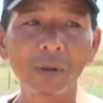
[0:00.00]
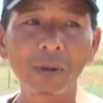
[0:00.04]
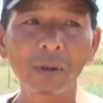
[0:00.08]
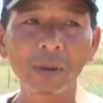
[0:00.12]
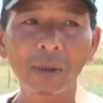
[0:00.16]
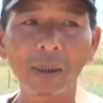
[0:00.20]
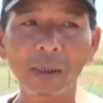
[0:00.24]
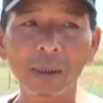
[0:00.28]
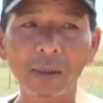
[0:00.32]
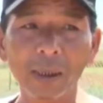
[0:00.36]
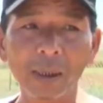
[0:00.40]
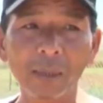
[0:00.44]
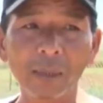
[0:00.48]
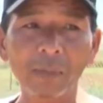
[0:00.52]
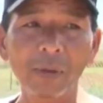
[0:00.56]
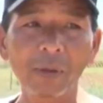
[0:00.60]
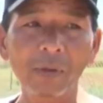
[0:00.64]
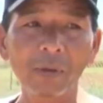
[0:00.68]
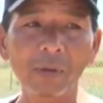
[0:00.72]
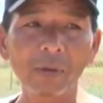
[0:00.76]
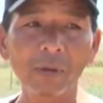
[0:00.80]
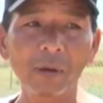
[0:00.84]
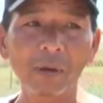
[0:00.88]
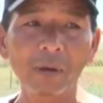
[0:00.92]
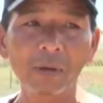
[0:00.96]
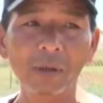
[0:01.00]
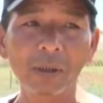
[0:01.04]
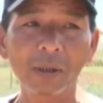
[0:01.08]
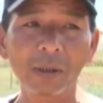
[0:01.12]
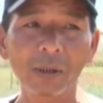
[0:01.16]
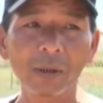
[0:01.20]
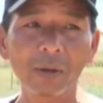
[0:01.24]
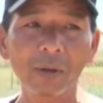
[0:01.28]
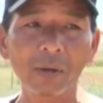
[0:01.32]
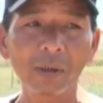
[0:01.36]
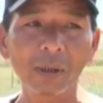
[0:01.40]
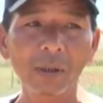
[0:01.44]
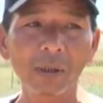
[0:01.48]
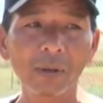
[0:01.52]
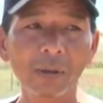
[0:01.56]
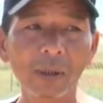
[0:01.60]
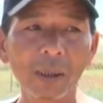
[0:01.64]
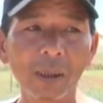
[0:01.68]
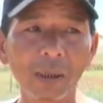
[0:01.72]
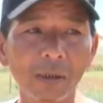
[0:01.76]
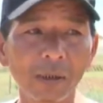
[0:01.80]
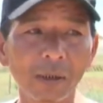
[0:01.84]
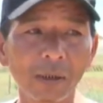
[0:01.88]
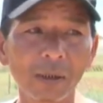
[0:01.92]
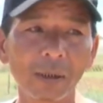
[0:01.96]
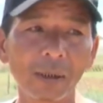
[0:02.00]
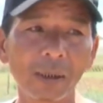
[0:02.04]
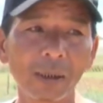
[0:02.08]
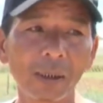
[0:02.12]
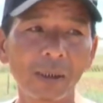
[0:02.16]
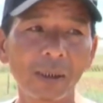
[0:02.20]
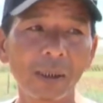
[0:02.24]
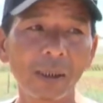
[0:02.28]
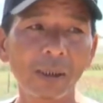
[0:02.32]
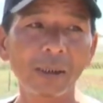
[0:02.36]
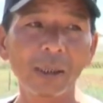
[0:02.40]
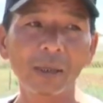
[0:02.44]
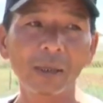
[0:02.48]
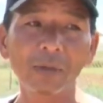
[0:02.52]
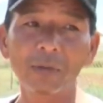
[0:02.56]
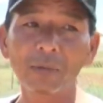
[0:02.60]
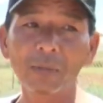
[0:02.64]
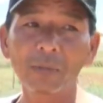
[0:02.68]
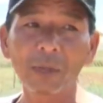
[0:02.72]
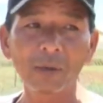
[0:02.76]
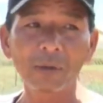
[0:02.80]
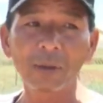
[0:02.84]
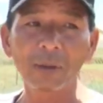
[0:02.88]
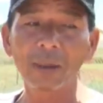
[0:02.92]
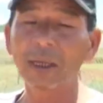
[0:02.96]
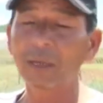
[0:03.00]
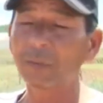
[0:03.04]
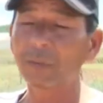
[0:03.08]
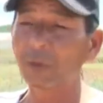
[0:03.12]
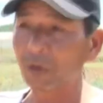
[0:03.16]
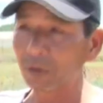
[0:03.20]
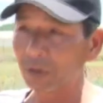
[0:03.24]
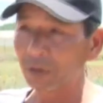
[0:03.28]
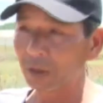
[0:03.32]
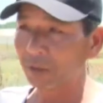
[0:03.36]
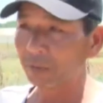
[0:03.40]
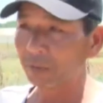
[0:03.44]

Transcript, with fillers: đợt này mà không có sự hỗ trợ của nhà nước thì nhân dân không bao giờ làm nổi nữa